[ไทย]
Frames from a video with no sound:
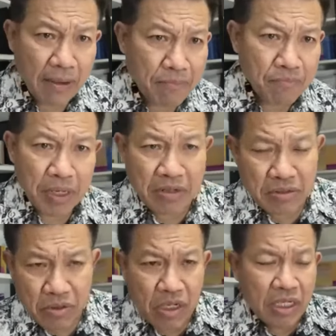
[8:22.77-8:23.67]
ทำเป็น
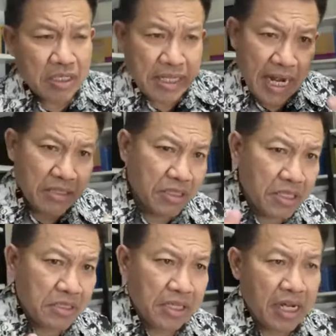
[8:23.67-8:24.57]
แสงสี
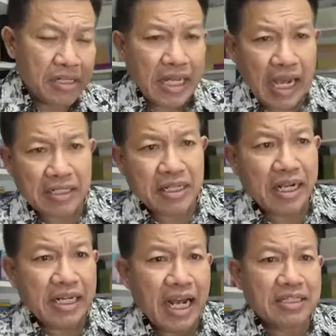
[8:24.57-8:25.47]
เสียงย่านชั
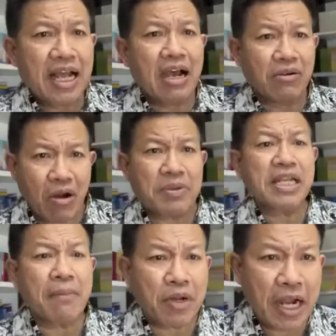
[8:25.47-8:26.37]
ยนาทาวน์เราไป
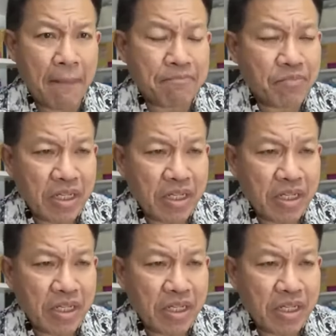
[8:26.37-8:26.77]
ทำเลยครับ